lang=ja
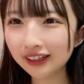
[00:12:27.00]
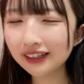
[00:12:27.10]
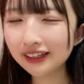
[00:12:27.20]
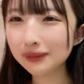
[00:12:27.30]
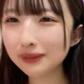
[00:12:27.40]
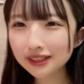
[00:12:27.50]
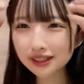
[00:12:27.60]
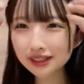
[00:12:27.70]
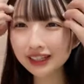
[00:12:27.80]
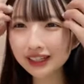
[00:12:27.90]
ユニットの
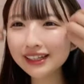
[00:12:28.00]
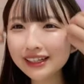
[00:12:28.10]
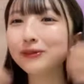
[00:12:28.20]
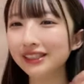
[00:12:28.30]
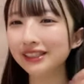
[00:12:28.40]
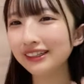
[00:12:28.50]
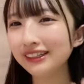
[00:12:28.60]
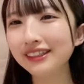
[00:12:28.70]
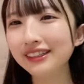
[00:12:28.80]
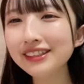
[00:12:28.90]
時とかはすご
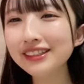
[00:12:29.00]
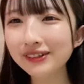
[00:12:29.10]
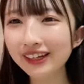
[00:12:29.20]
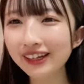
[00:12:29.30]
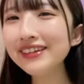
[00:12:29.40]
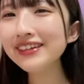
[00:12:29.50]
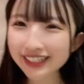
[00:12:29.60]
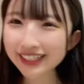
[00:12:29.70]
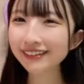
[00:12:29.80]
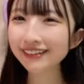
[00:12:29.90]
くわかる
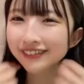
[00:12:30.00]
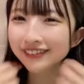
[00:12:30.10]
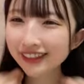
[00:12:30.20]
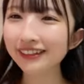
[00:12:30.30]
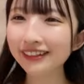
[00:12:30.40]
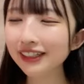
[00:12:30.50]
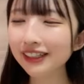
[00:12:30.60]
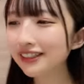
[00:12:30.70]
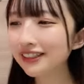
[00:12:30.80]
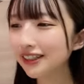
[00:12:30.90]
あり
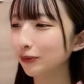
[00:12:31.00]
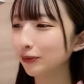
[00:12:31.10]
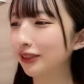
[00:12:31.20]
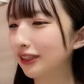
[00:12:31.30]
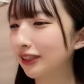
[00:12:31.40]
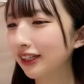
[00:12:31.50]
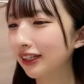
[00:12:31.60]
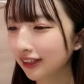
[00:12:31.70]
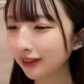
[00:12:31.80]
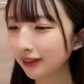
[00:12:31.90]
がとうございます本
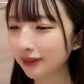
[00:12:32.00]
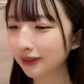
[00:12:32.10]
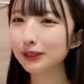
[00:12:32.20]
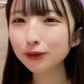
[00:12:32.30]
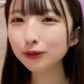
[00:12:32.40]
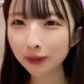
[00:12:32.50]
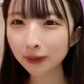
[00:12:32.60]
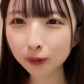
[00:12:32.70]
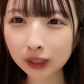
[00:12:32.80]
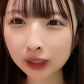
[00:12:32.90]
当に
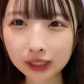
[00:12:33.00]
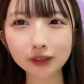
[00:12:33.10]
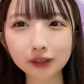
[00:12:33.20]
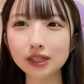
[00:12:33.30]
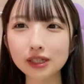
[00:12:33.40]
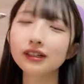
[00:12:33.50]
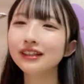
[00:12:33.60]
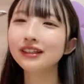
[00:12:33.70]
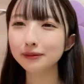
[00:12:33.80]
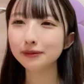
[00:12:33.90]
こんば
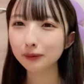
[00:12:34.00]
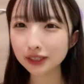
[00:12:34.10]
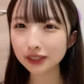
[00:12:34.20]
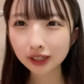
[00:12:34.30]
んは